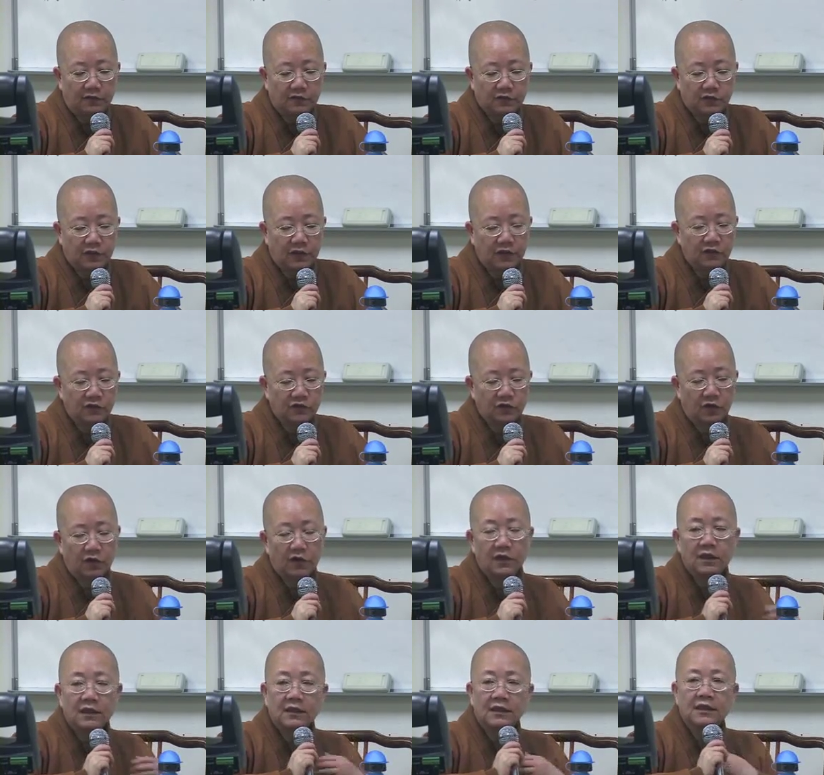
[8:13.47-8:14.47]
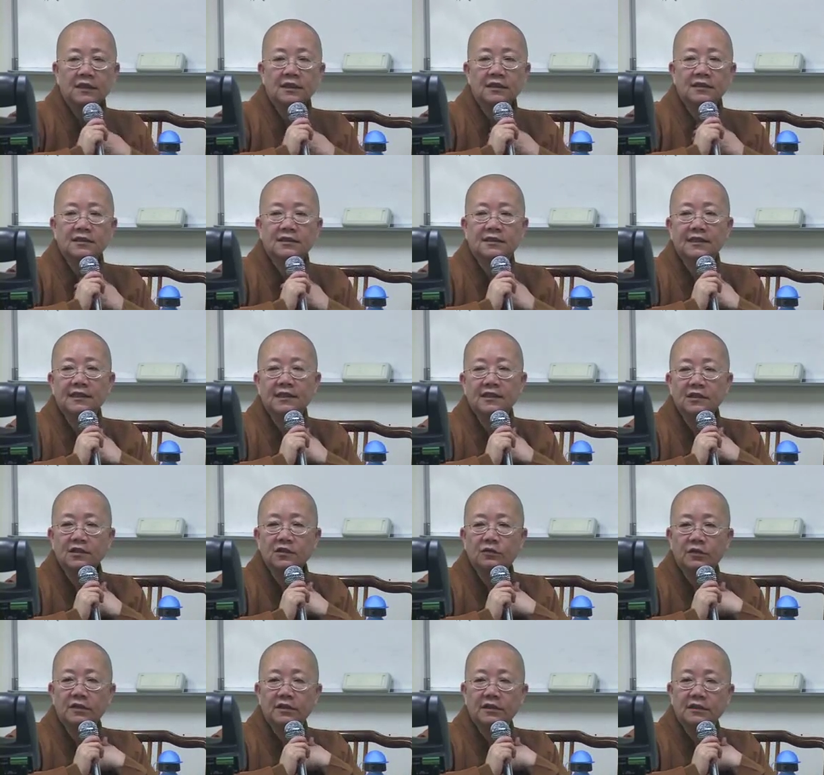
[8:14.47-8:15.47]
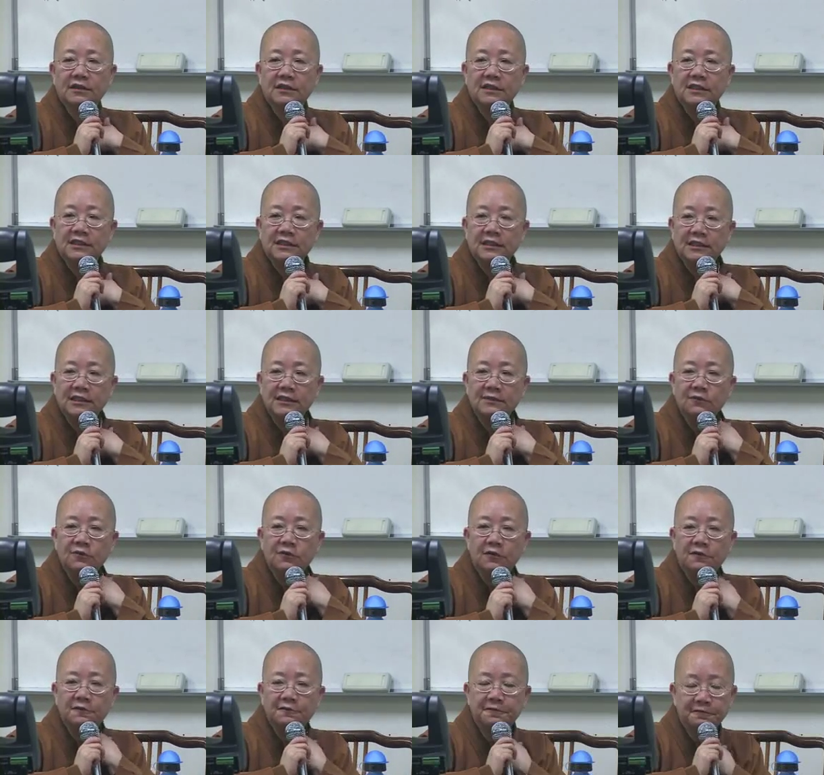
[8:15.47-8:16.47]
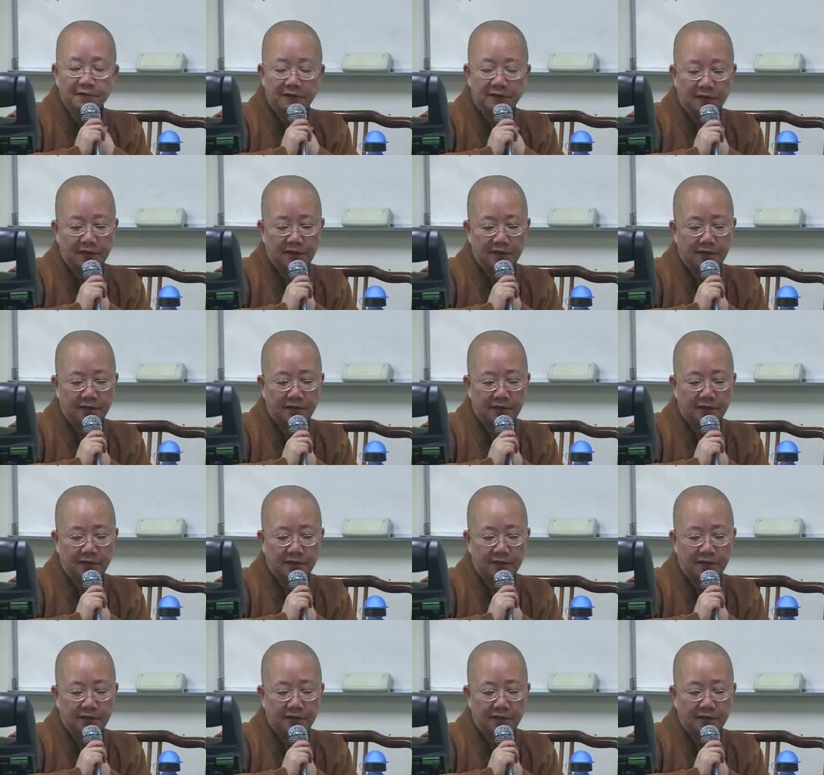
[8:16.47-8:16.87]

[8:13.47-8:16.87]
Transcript: 所以就说一个深闺的寂寞妇人，